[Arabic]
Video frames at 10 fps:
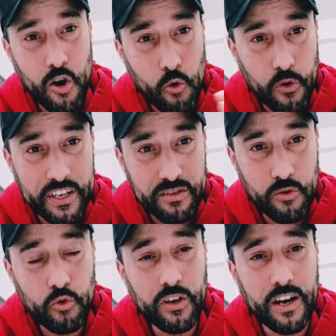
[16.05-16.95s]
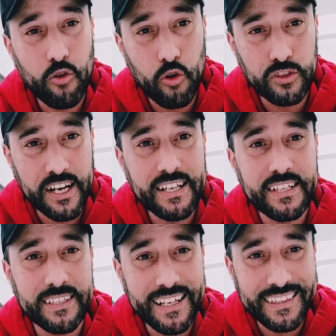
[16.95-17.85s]
وكيسولوا على الكونترات
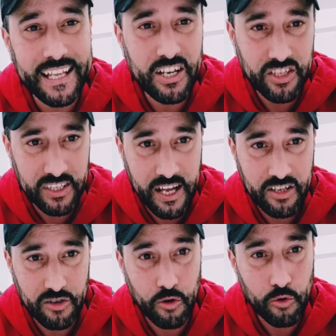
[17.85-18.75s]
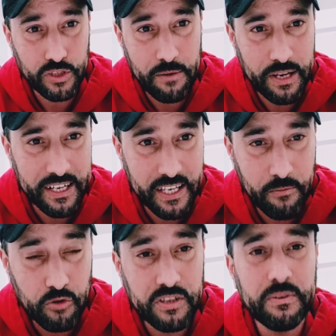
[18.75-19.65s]
ديال 12 12 عقود عمل اللي هي
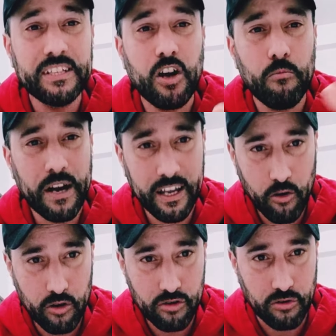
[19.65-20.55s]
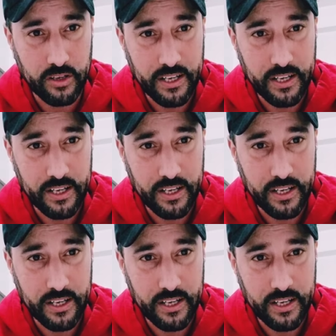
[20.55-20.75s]
موسميه حتى هما كيخرجوا